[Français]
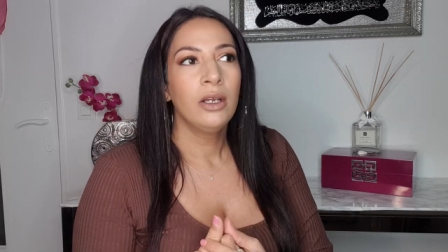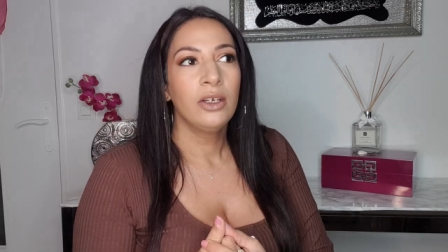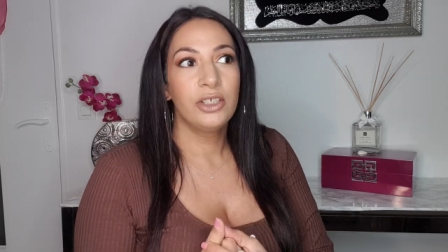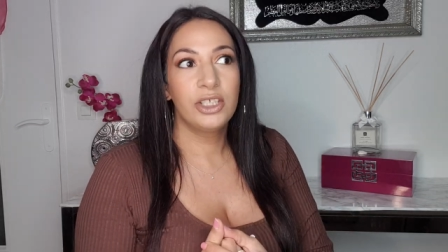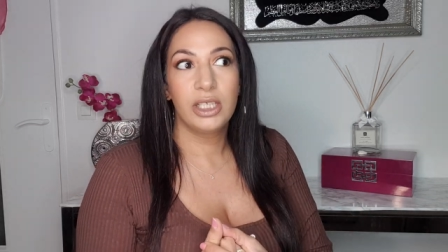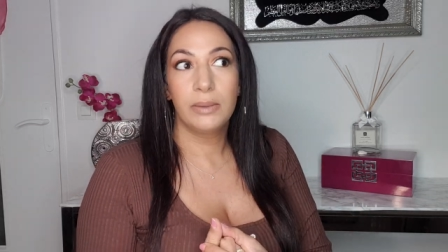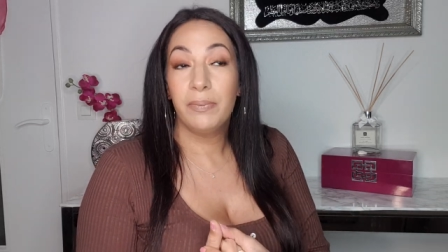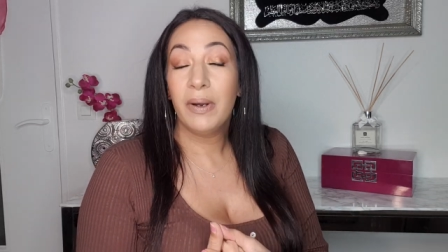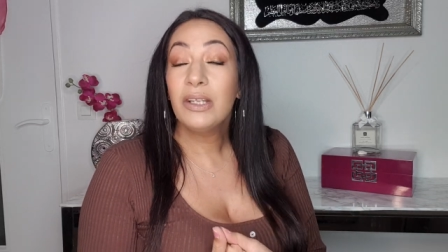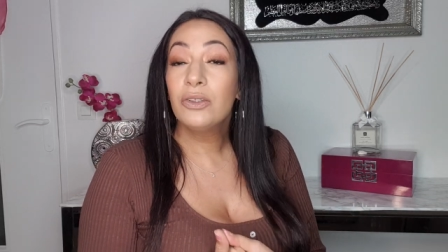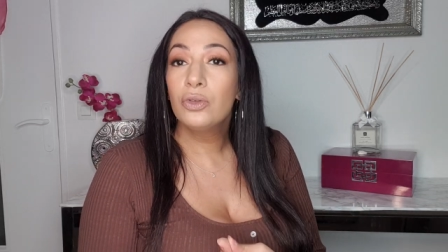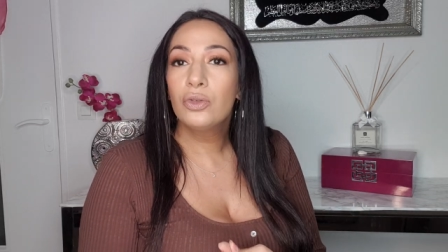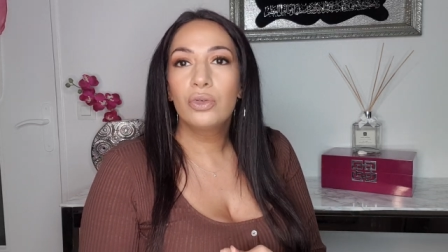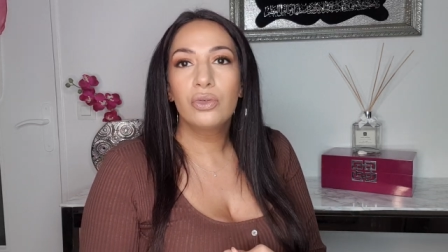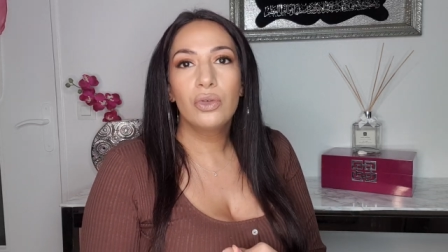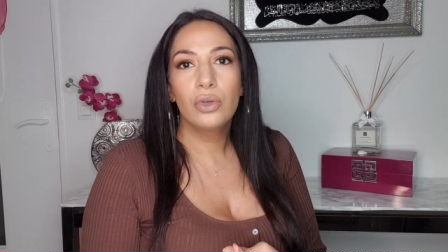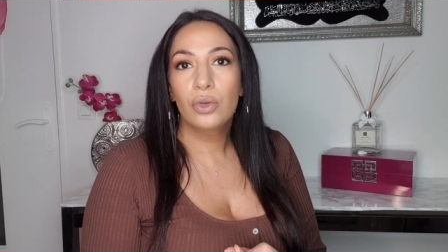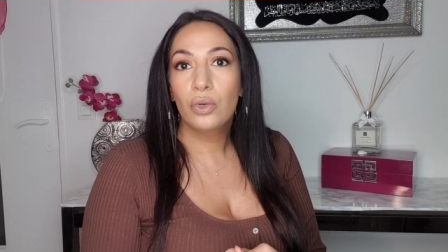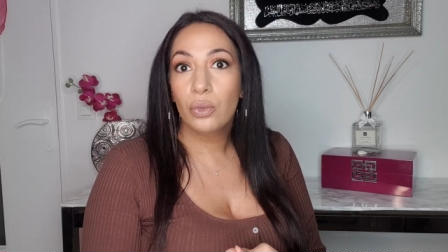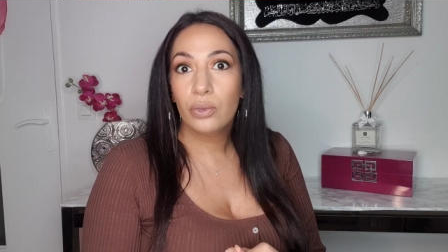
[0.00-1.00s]
J'ai pas du
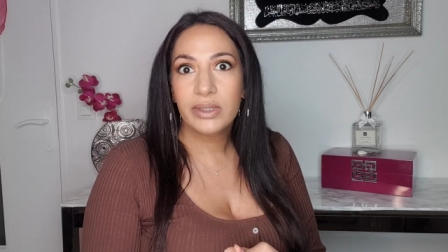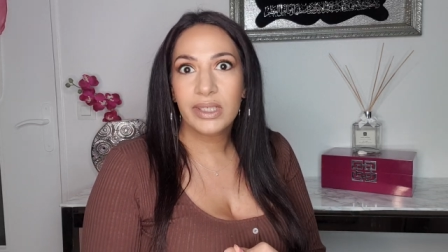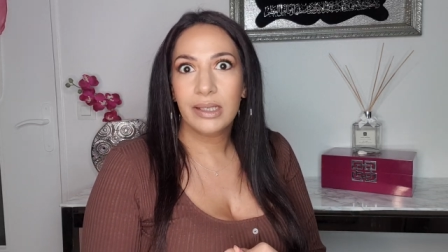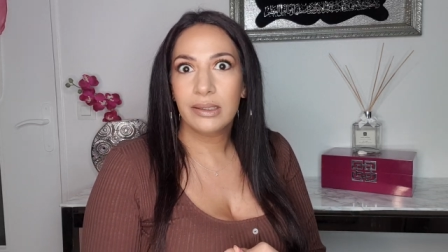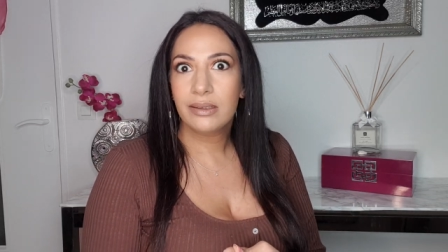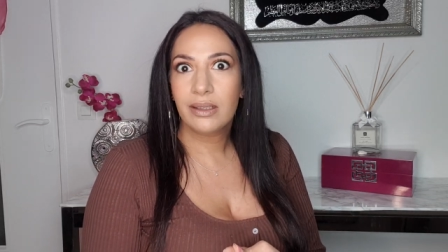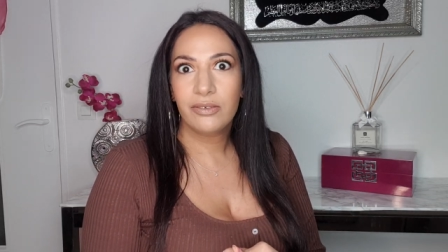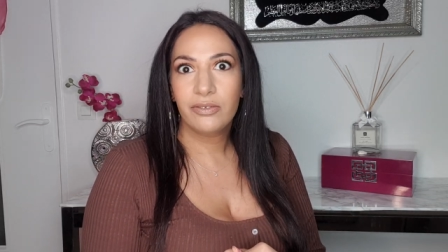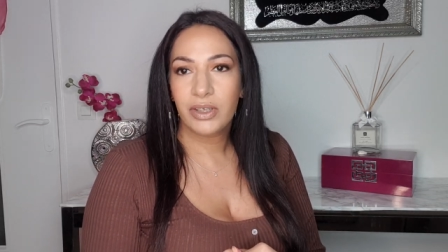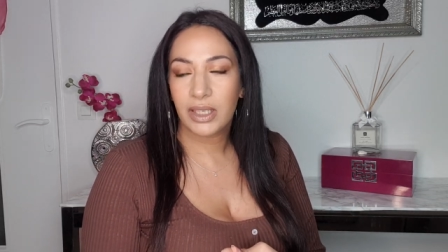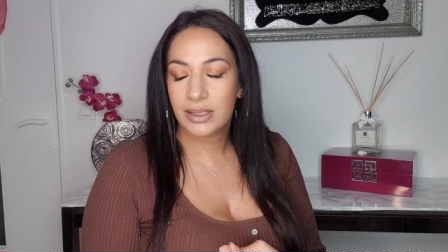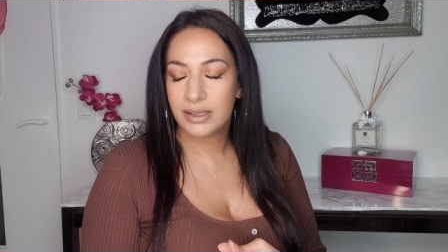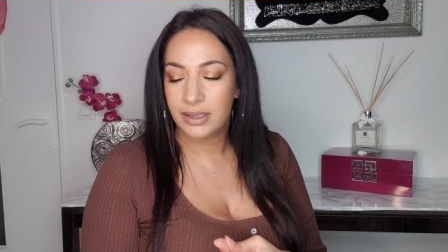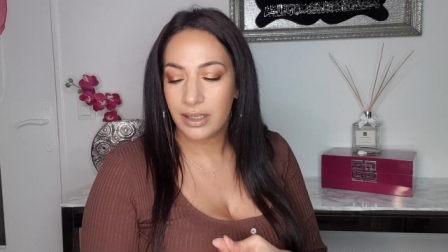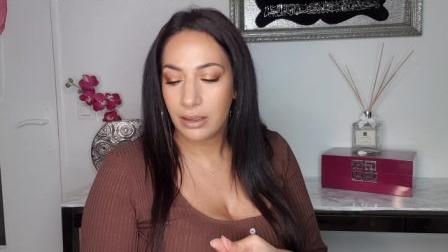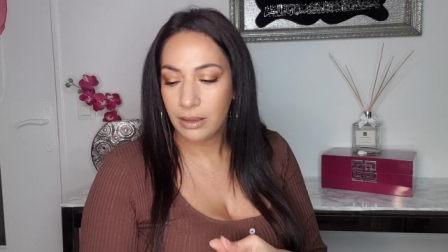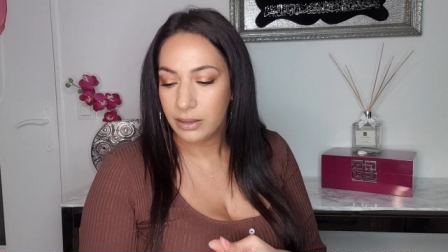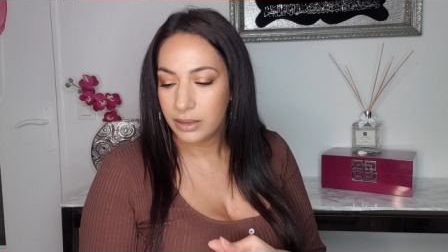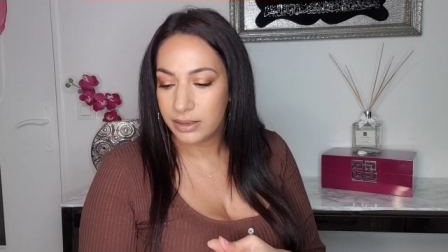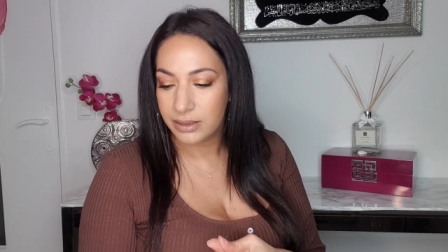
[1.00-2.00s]
tout de contrainte à faire
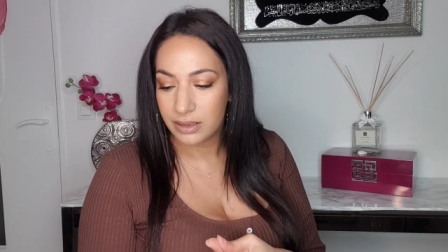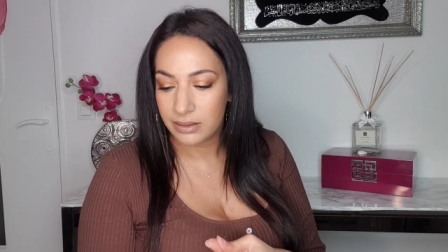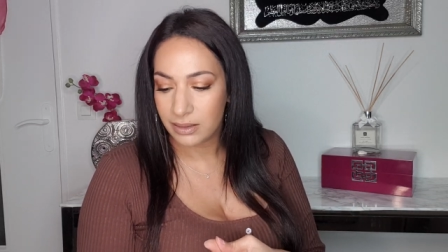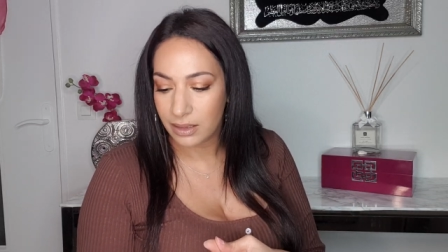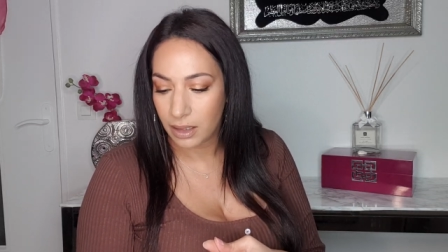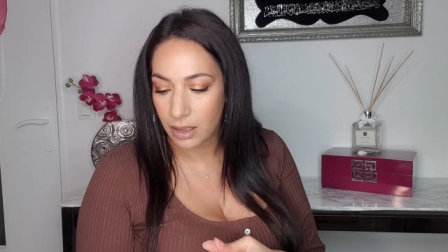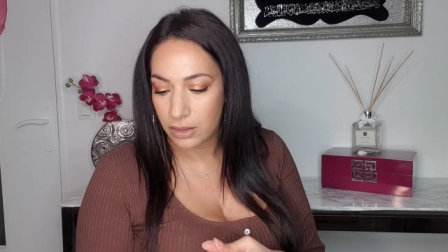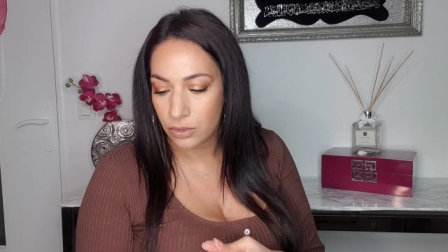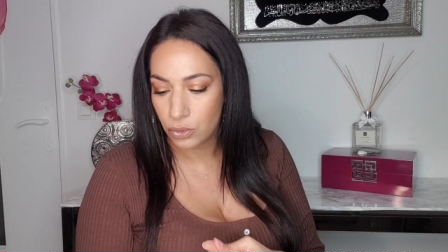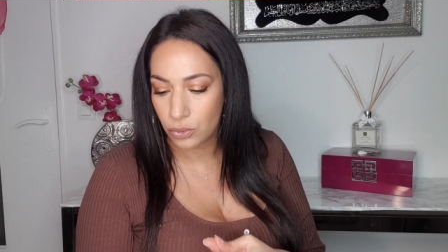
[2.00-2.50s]
ça, etc.